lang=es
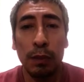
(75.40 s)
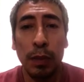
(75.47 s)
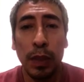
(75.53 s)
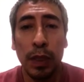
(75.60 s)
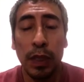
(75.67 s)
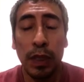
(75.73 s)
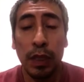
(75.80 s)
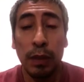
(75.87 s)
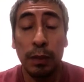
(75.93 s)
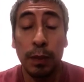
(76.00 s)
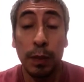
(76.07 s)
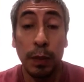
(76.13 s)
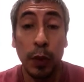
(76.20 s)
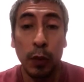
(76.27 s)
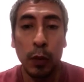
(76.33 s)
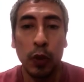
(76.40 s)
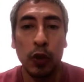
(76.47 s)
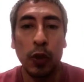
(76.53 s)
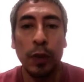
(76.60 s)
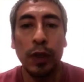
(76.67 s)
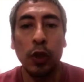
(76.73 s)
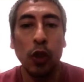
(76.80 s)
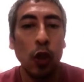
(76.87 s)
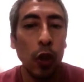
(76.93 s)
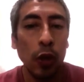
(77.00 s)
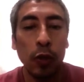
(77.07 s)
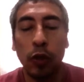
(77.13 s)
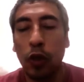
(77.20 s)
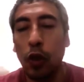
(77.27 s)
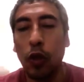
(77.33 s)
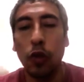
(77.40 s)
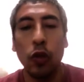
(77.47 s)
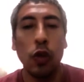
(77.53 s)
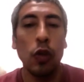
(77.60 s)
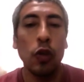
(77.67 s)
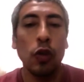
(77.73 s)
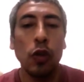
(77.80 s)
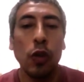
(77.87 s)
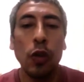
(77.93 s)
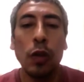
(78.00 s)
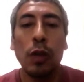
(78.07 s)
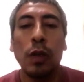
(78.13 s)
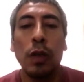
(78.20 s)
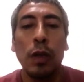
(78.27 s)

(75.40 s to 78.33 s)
eh, pero por sobre todo, todo, todo, todo,